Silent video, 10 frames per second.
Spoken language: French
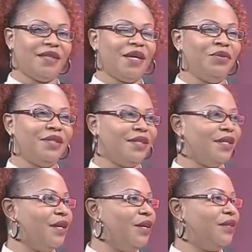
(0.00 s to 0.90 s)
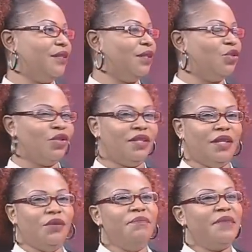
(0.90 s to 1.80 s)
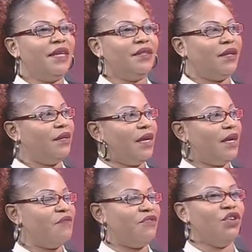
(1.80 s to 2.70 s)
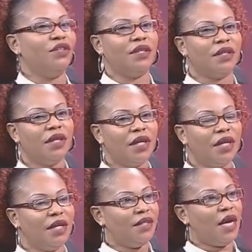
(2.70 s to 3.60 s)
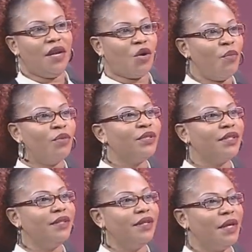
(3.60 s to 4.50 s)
ça aussi. Hmm. Si je dis le mythe, la, hmm. viande, c'est en Europe aussi.